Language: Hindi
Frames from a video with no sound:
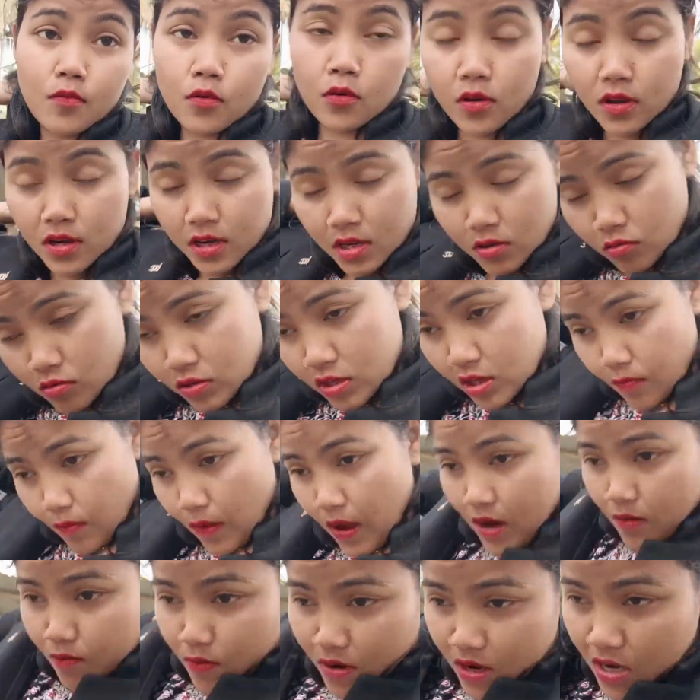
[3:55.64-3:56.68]
ख़राब हो गई थी
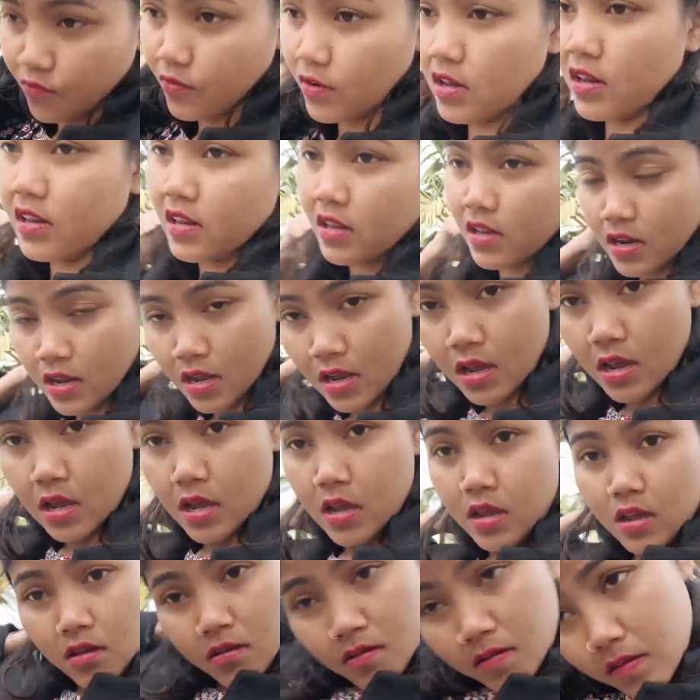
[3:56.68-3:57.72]
उसके बाद मैंने फिर
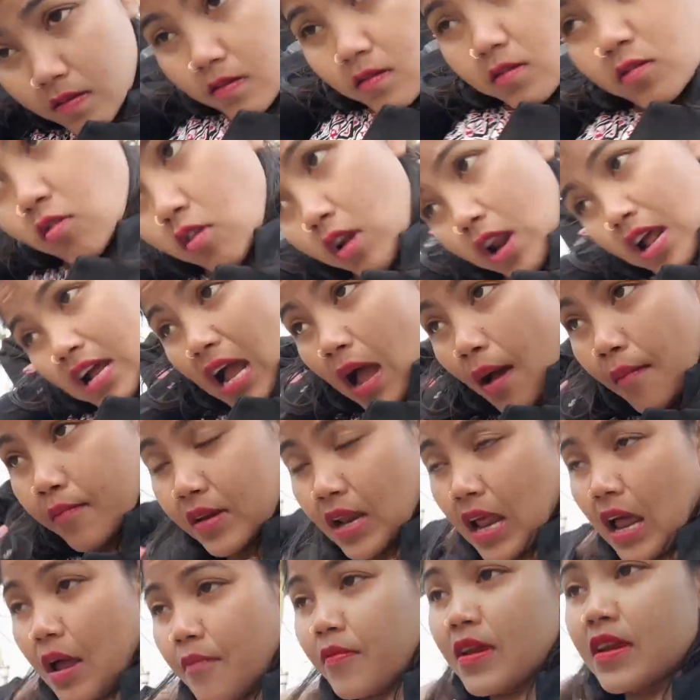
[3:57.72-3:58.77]
थोड़ा
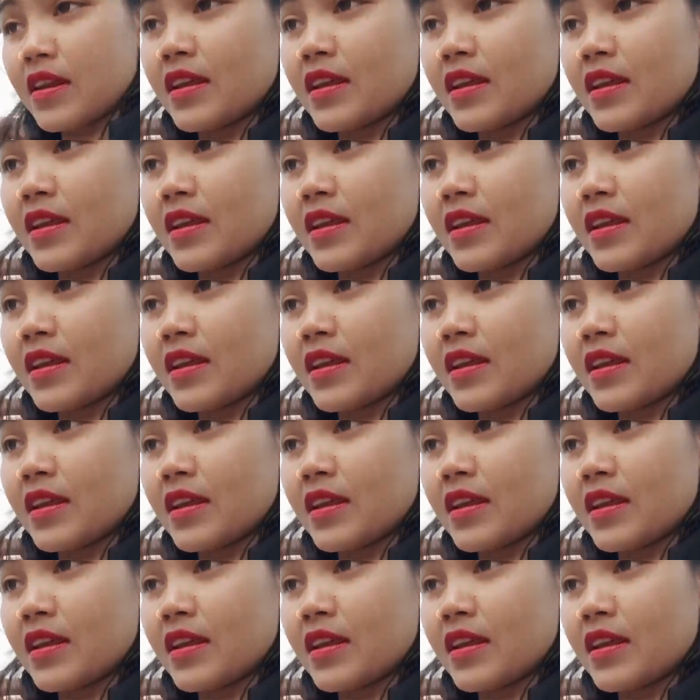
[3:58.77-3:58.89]
काम था